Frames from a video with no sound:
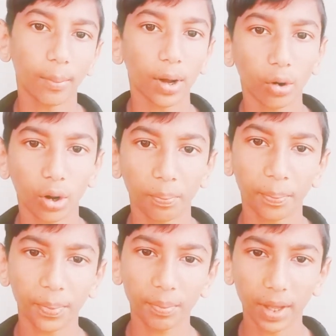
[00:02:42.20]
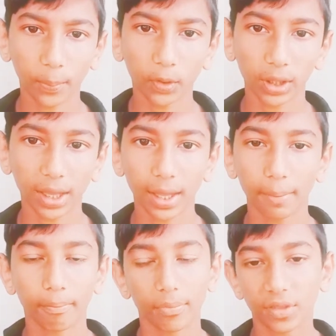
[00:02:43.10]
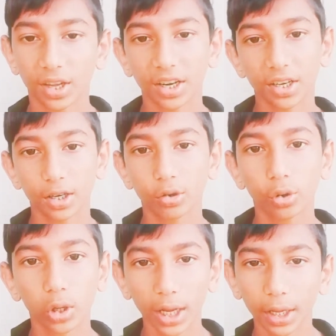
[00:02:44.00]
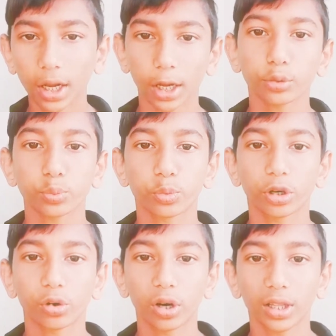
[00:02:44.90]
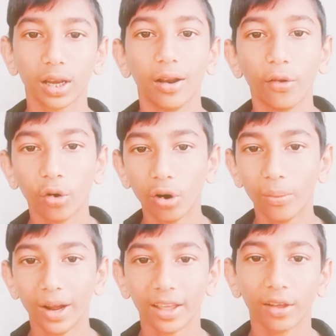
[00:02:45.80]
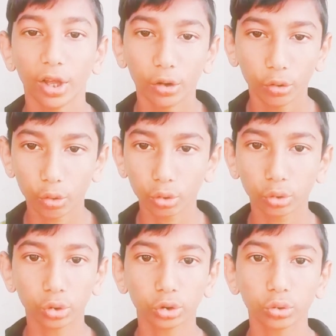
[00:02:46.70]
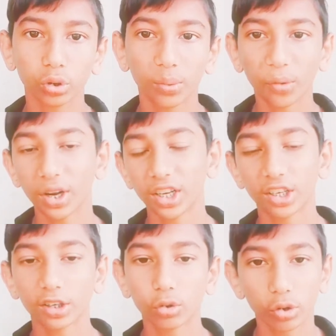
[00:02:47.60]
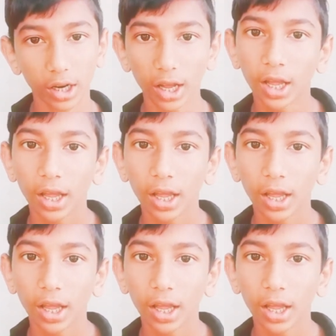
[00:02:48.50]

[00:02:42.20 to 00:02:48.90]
বারো প্রিমিয়ার প্রত্যেক গেম এডিটিং টুলটা এক্সপোর্ট করে দিলেন ও oh মাই কত সুন্দরভাবে এডিটিং টুলটা